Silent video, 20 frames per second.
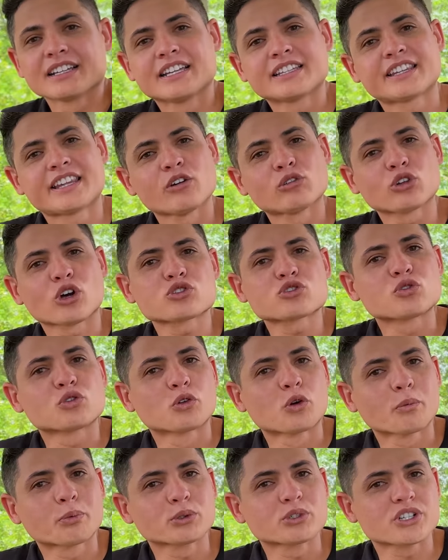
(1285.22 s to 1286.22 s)
que tem o nosso
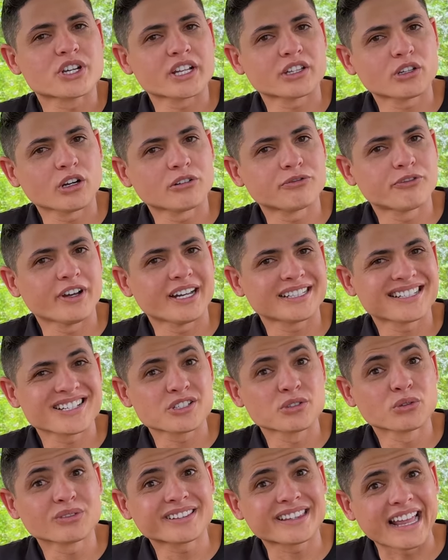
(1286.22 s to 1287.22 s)
grupo do GT Ofertas
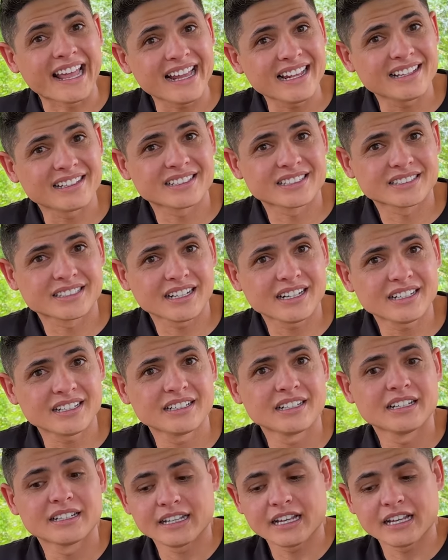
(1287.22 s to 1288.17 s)
no Telegram, tá?